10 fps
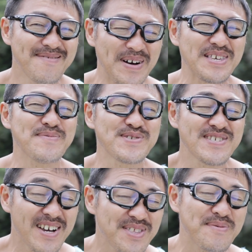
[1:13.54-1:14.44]
まあ、気持ち
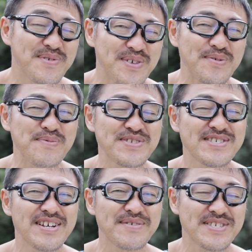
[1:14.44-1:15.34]
だけと思ってお持ちし
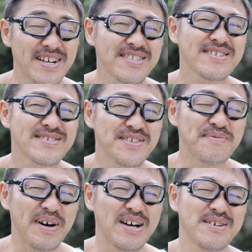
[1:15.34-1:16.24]
たりはしたんですけど
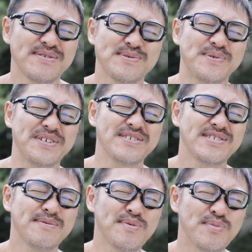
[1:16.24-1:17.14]
まあそれにし
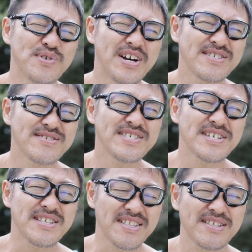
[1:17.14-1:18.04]
てももらいすぎ
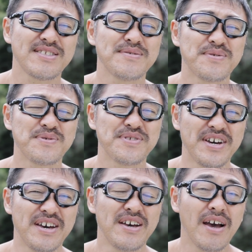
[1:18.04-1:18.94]
ちゃったなっていうこと
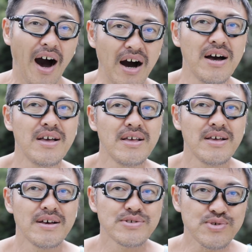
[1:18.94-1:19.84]
であ
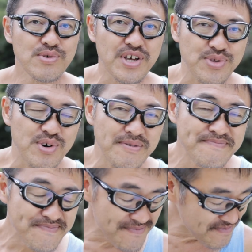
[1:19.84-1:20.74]
そうだと
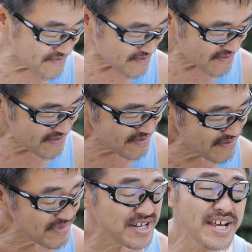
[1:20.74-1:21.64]

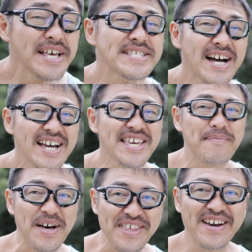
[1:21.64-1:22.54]

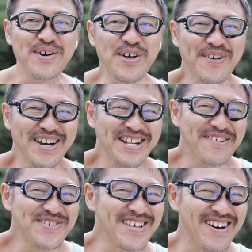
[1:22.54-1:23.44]
レーサーハイキャパね、この前
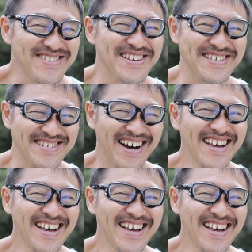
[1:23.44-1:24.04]
レビューしたのあるじゃないですか。